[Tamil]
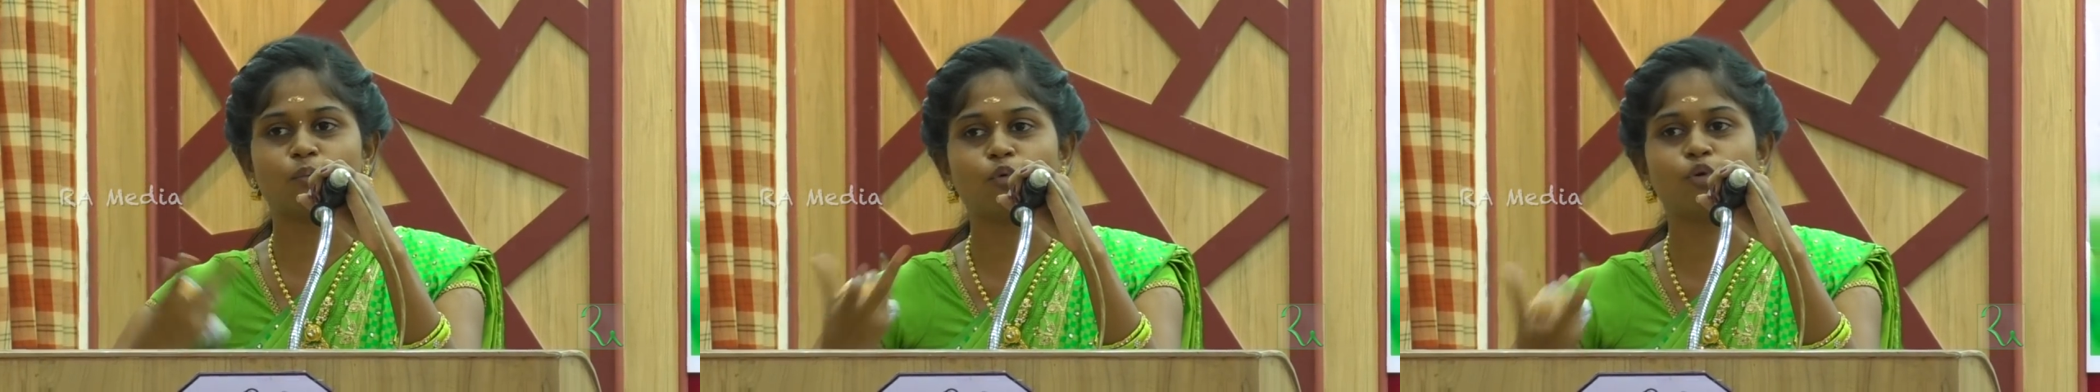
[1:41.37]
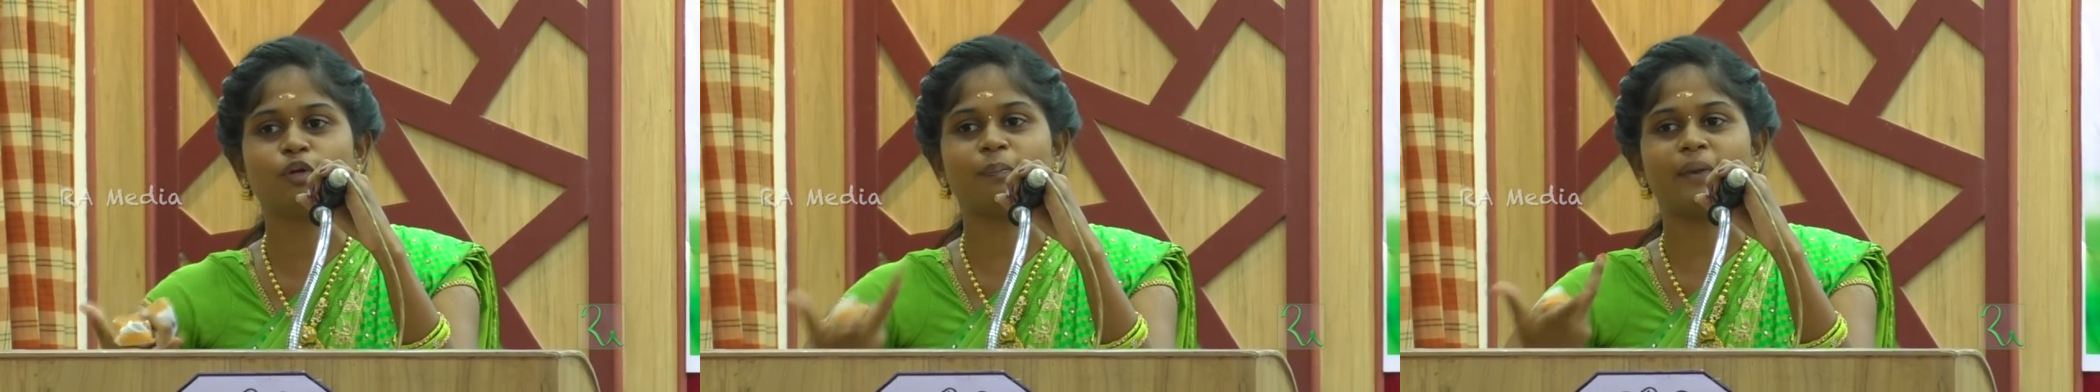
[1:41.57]

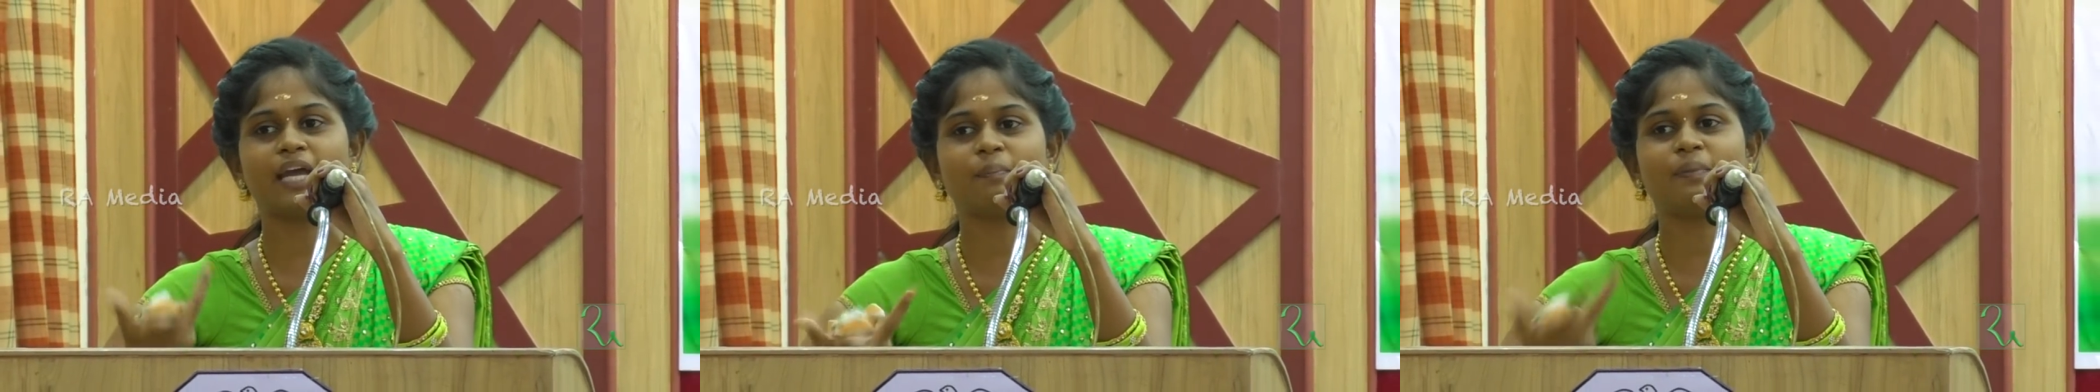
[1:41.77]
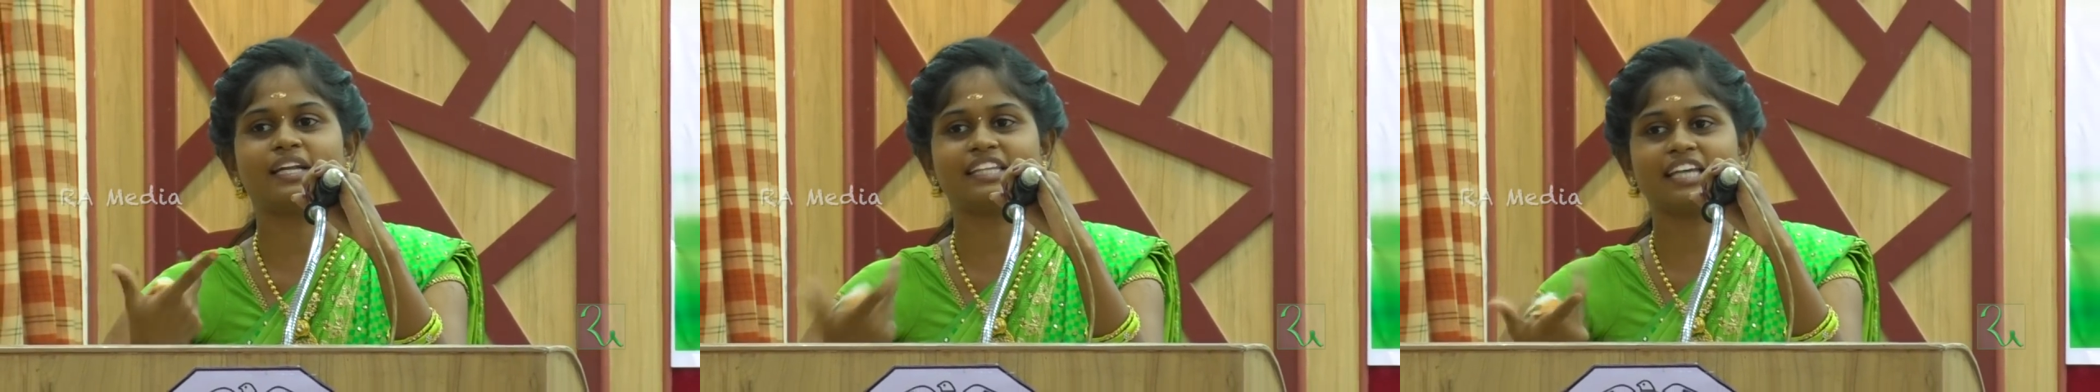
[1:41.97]
மூணு
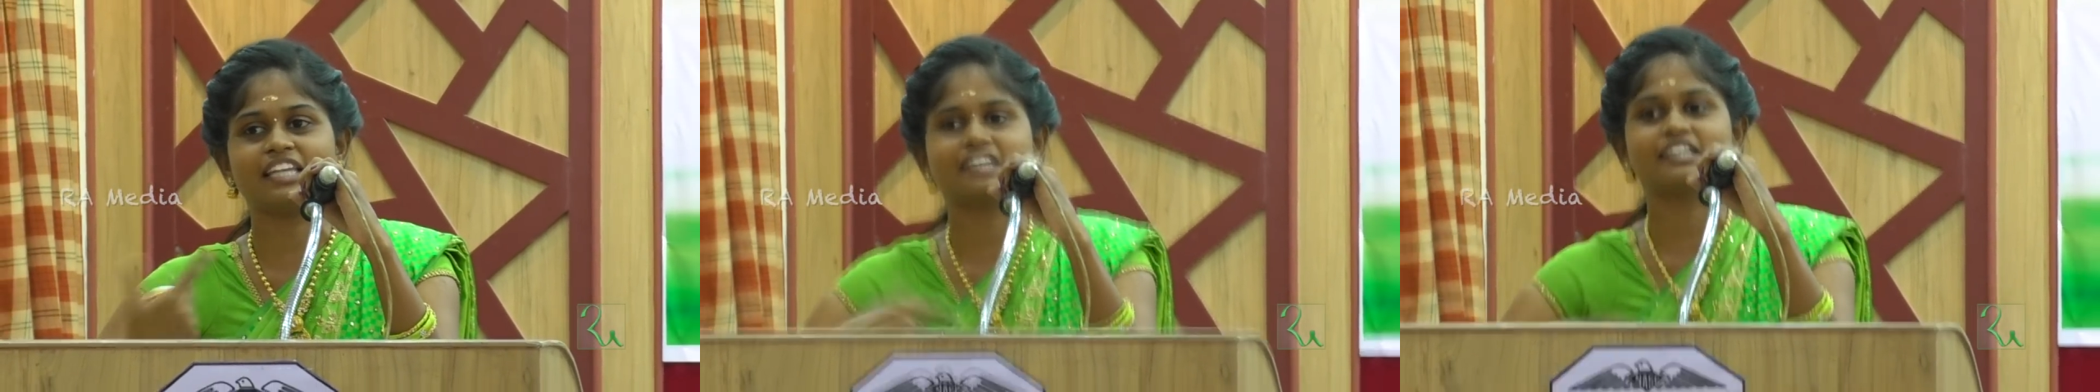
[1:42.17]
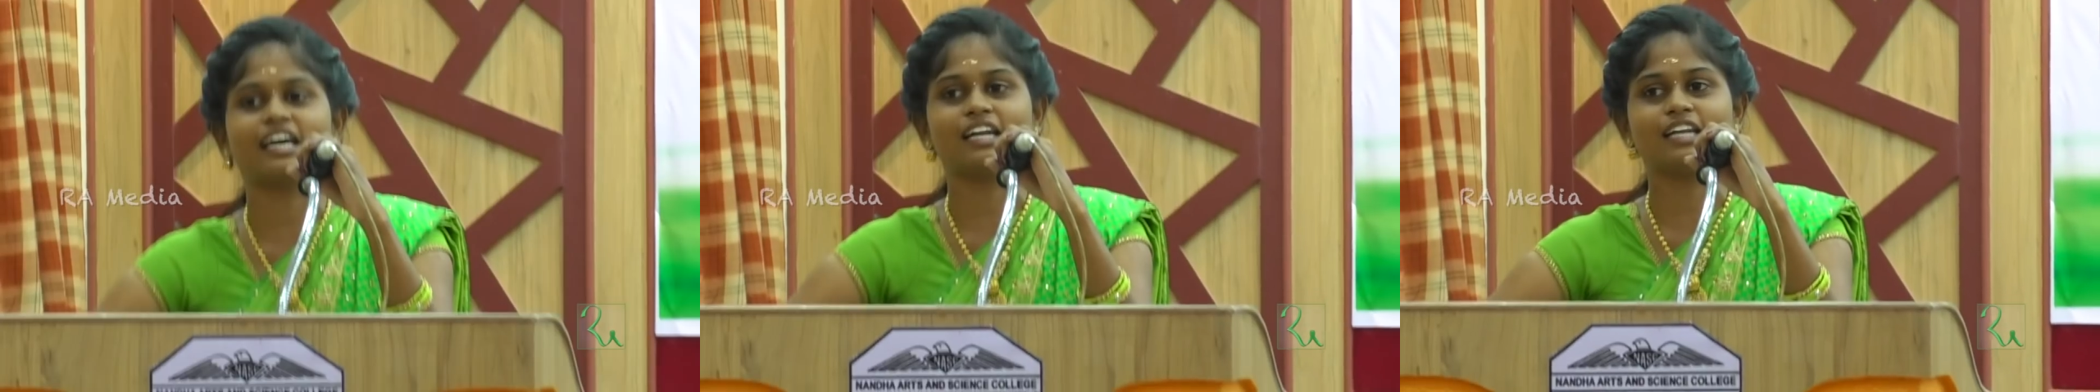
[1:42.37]
பேய் படத்தை
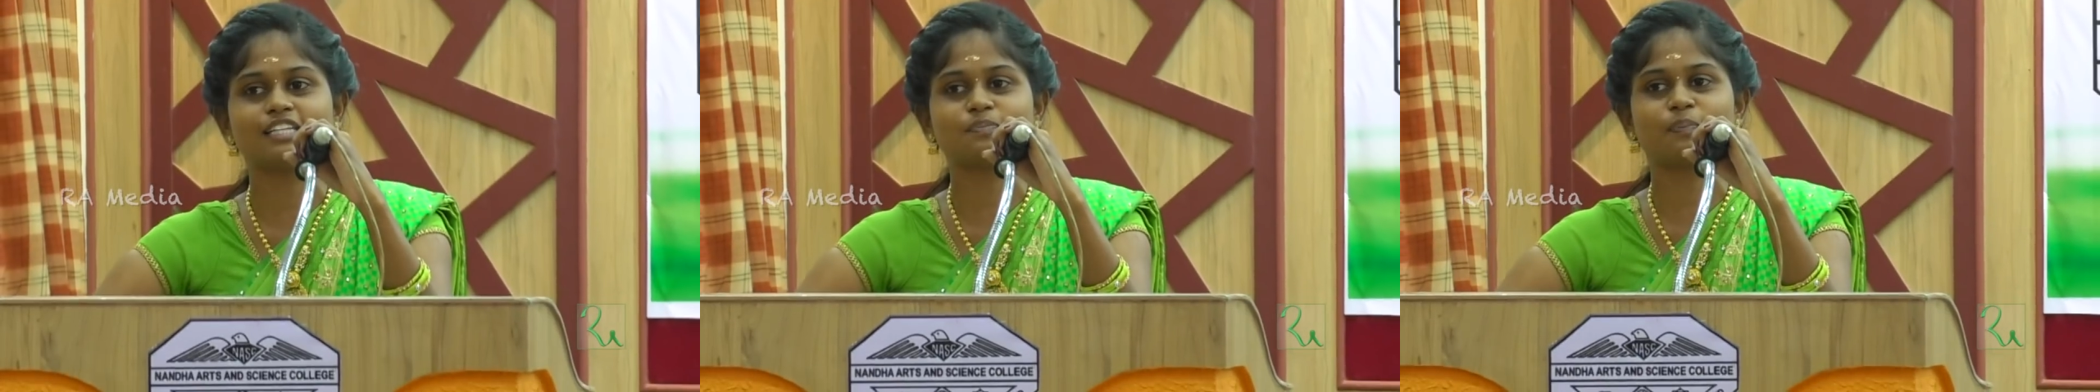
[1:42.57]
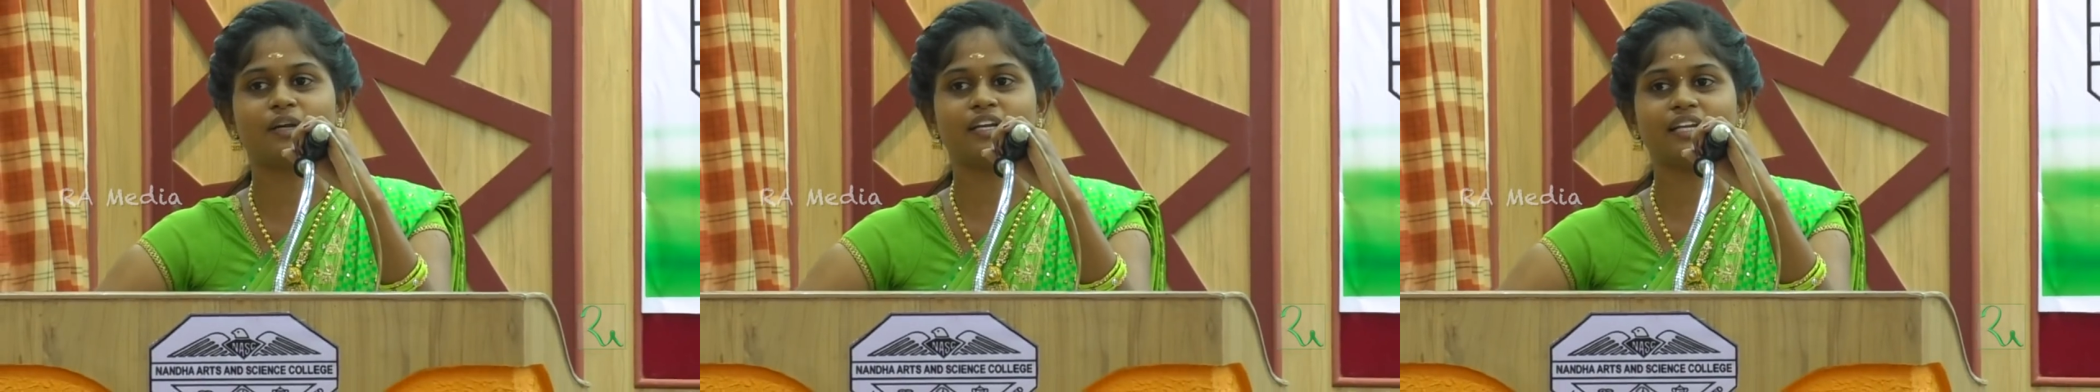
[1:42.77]
எதுக்குடா
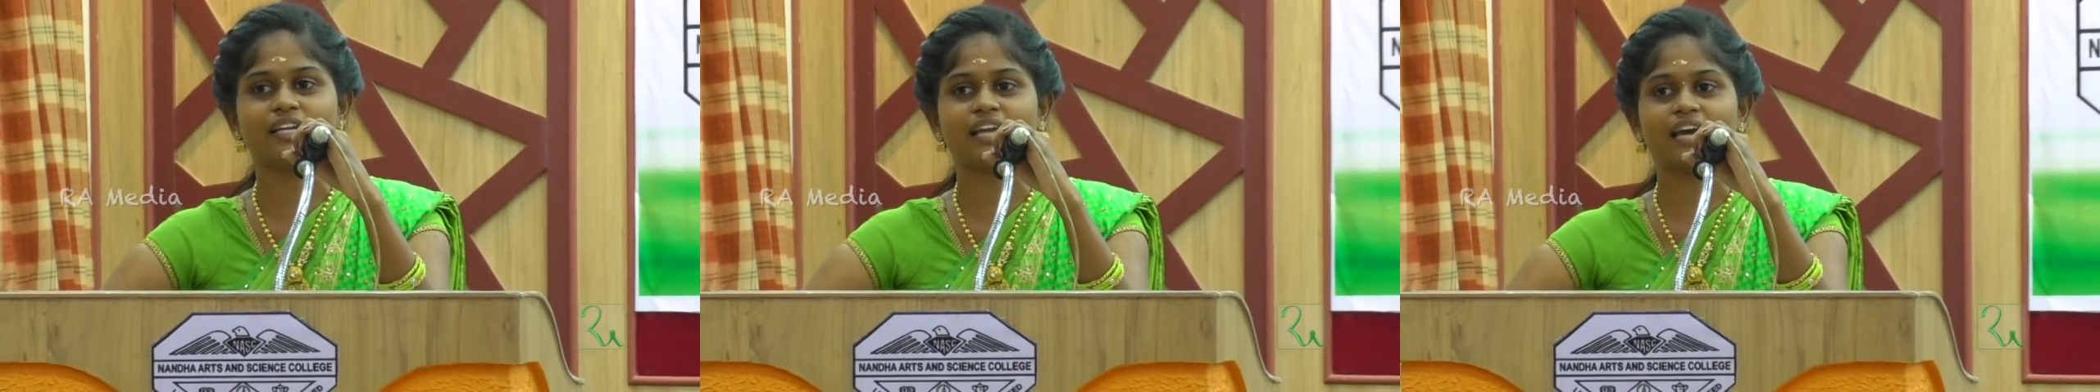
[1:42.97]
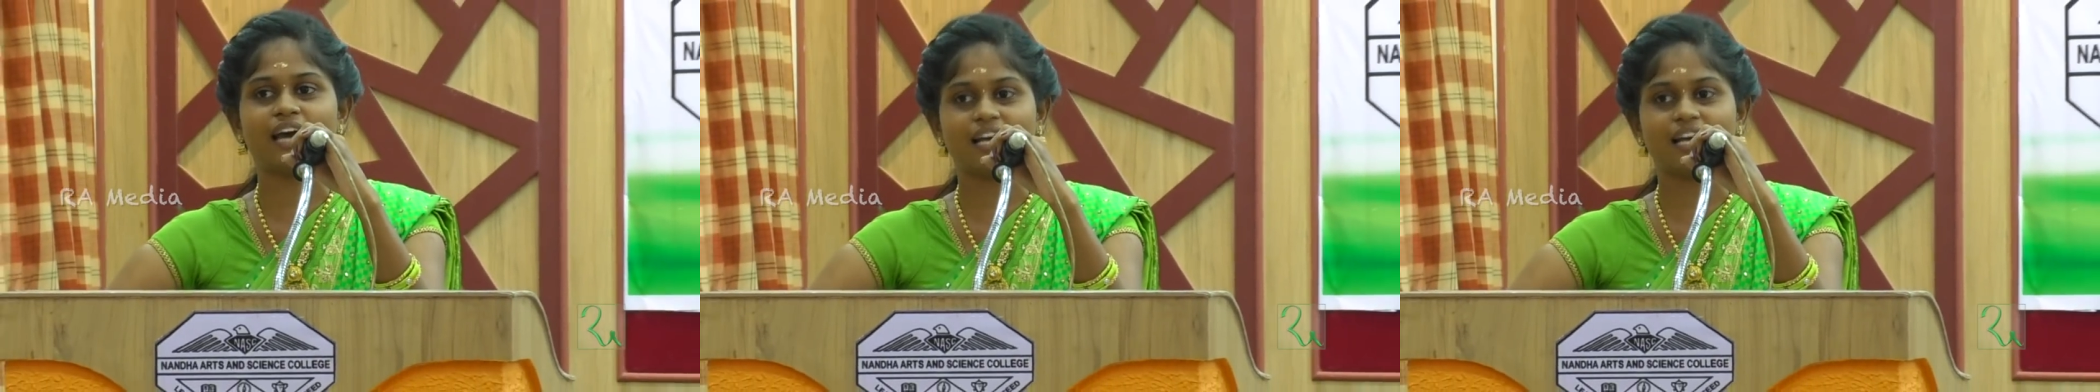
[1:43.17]
ரிலீஸ் பண்ணுறீங்க